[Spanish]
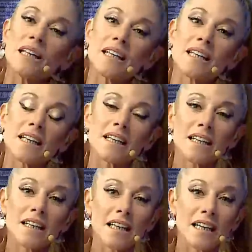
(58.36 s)

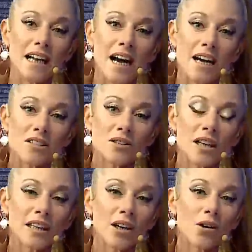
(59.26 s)
intendente de la
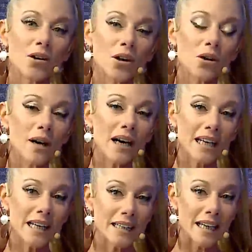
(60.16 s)
ciudad de Córdoba
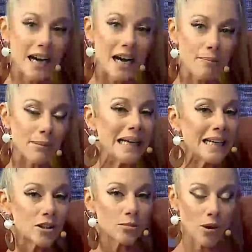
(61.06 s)
y está
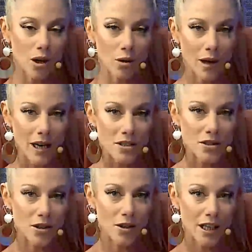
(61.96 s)
peleando por la
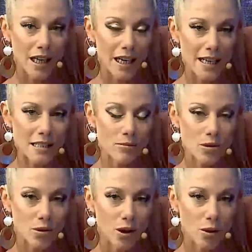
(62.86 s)
gobernación en
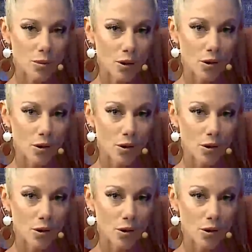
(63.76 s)
Hacemos Unidos por